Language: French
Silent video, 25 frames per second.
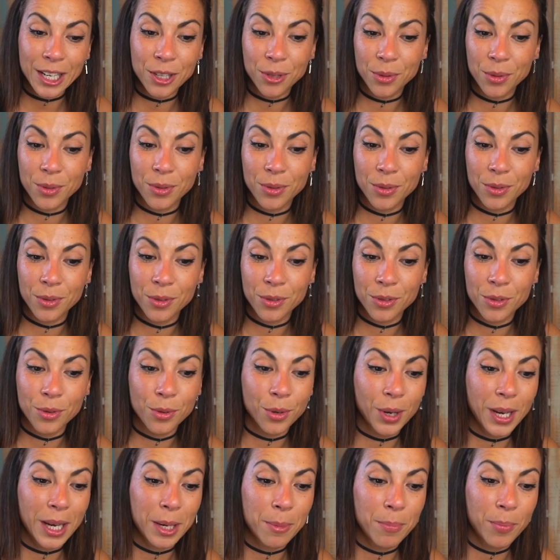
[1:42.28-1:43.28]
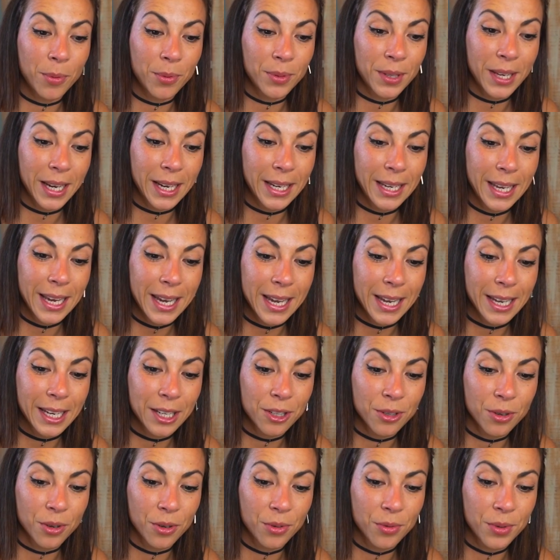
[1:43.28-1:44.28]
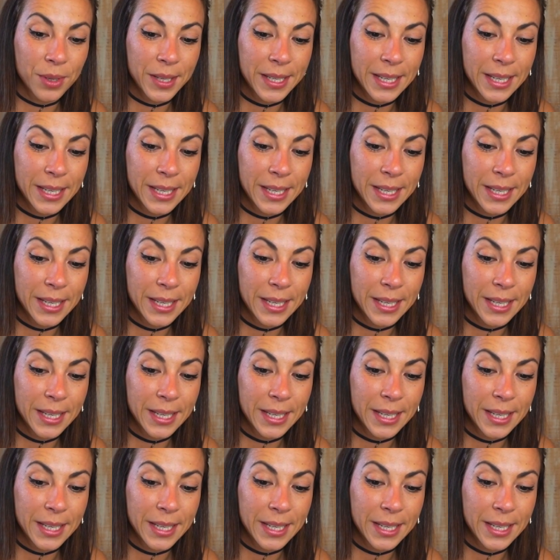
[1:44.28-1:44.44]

et je, lui réponds derrière et je lui